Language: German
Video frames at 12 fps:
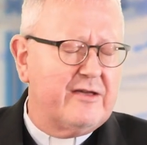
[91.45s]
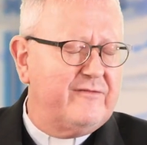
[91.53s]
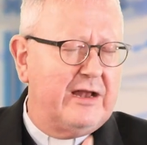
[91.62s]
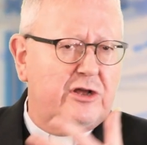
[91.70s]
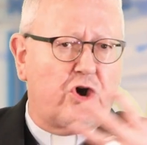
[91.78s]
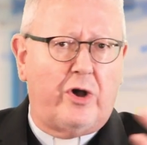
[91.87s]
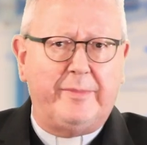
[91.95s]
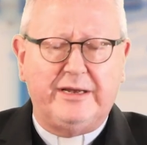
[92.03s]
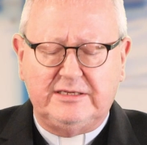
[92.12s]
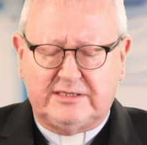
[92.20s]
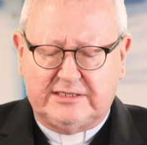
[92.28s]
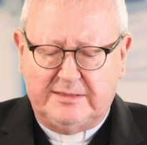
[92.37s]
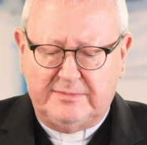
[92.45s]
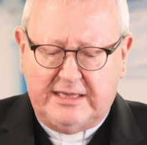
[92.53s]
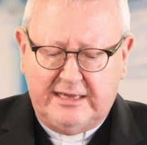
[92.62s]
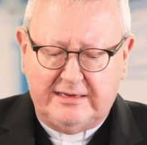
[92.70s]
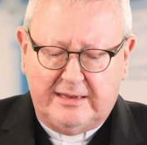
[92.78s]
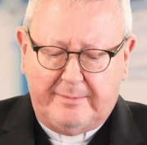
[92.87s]
Willkommen ist ihm
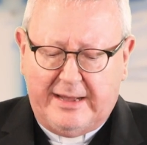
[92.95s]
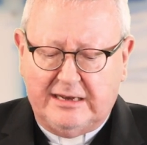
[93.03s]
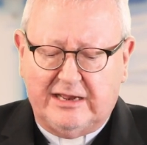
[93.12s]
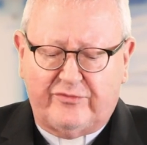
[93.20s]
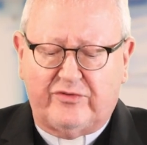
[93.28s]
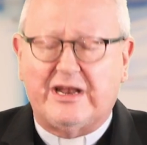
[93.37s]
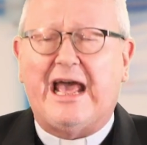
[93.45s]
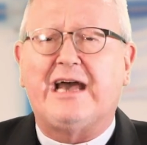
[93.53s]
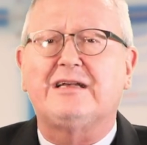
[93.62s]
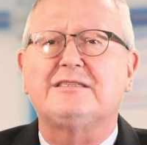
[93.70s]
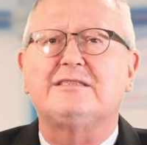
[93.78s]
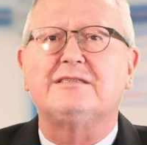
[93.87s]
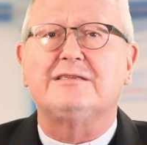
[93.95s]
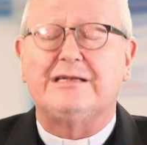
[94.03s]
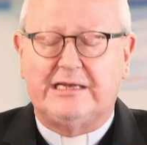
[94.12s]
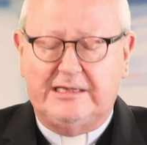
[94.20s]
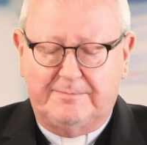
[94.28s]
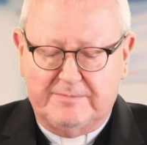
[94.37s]
jedermann, der von Herzen
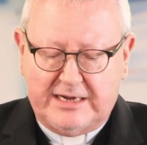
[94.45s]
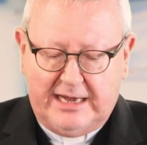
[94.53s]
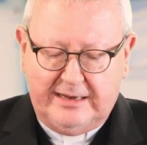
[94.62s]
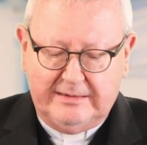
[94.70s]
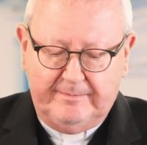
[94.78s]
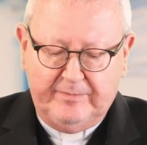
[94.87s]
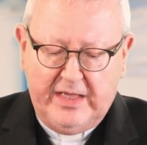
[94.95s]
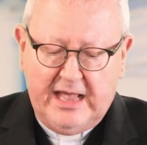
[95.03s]
lieben kann.